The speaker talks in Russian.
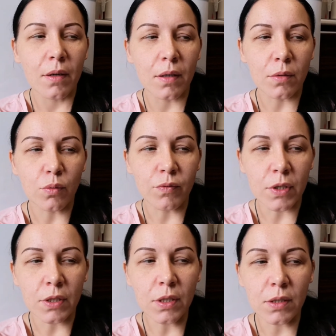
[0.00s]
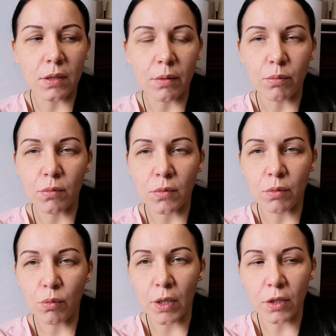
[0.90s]
а, ну, верните там,
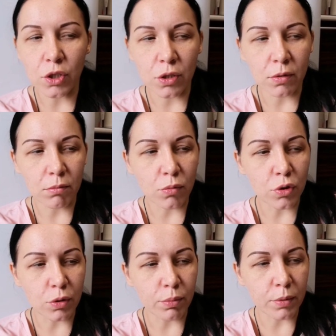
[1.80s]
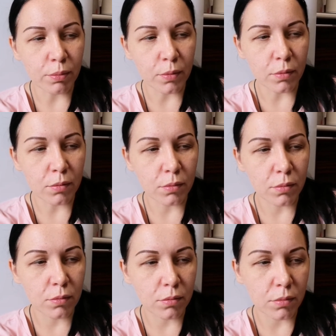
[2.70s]
ну, конечно, может быть,
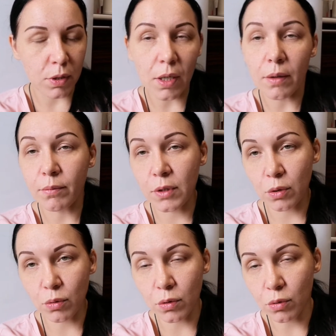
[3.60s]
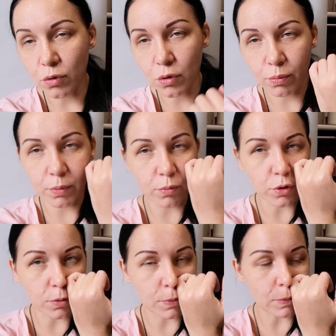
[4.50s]
да, не то, не то чтобы,
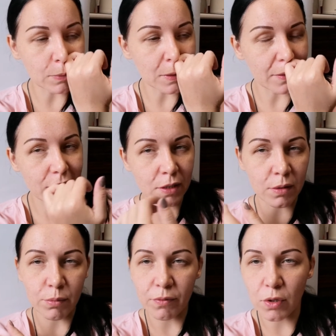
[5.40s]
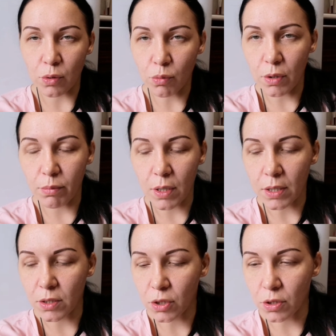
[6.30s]
может быть, мы, наверное, бы вернули бы,
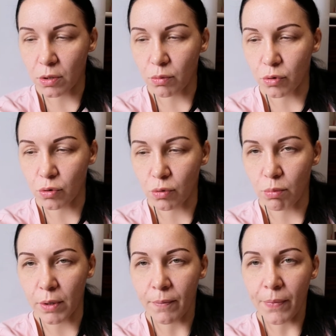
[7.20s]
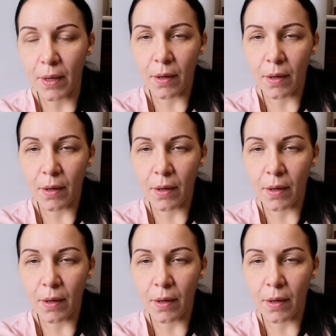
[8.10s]
конечно, кошку бы.